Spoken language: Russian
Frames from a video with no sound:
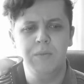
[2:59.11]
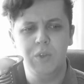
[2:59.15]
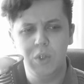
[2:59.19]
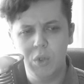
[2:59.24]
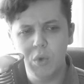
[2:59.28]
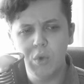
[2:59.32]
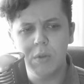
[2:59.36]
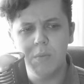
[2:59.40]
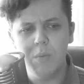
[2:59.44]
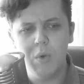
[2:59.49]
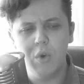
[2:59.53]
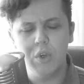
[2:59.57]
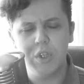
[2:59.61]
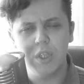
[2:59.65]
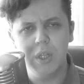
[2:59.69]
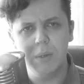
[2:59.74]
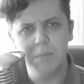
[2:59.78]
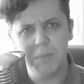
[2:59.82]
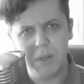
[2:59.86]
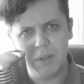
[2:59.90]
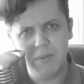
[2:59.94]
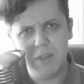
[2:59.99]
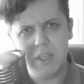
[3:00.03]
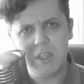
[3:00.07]
Тут
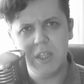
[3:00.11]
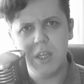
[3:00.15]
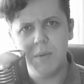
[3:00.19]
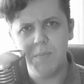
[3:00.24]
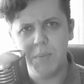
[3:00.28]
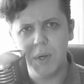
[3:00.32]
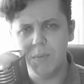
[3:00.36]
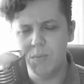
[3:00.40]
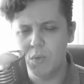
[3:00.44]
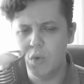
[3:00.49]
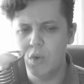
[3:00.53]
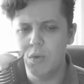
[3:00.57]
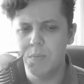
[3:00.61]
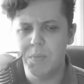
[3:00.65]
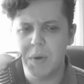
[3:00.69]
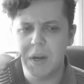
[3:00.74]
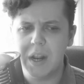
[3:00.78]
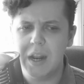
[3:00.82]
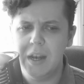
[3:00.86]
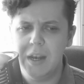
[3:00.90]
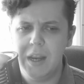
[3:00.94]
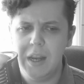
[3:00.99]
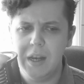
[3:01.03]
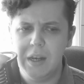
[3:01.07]
можно провести прямую
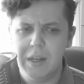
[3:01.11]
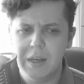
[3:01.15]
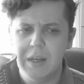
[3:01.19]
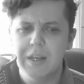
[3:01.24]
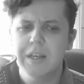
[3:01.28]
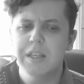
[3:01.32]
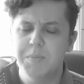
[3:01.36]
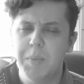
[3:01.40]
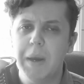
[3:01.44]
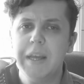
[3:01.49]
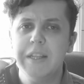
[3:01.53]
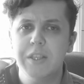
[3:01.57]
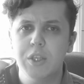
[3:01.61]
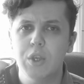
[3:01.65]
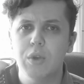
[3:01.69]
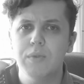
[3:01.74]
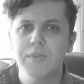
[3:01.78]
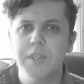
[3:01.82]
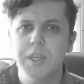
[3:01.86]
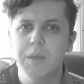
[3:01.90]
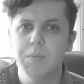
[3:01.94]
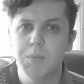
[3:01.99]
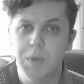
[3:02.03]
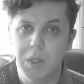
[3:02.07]
параллель с
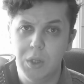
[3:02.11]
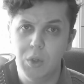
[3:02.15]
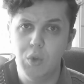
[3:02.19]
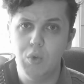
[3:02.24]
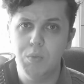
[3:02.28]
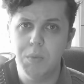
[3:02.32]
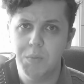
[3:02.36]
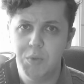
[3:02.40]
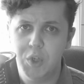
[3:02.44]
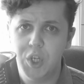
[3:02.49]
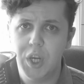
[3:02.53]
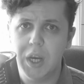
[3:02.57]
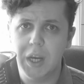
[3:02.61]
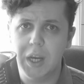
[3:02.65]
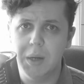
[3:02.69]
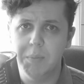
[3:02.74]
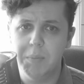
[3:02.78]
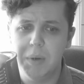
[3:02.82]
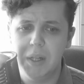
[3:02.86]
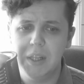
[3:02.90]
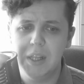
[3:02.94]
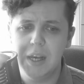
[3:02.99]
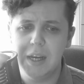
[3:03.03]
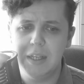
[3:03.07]
бойцовским клубом Чака
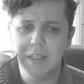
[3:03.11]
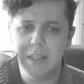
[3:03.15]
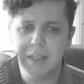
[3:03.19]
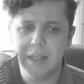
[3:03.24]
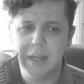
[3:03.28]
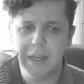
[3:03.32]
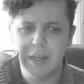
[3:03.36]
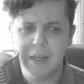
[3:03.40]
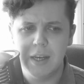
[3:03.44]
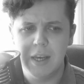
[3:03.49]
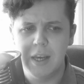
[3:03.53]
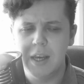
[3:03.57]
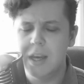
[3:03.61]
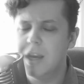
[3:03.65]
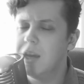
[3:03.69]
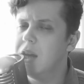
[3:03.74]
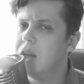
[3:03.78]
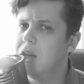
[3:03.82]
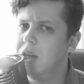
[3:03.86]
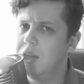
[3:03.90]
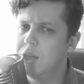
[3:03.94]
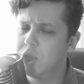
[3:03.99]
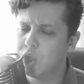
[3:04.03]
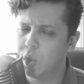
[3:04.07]
Паланика.
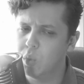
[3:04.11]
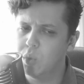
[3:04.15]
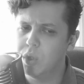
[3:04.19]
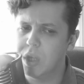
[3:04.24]
Лишь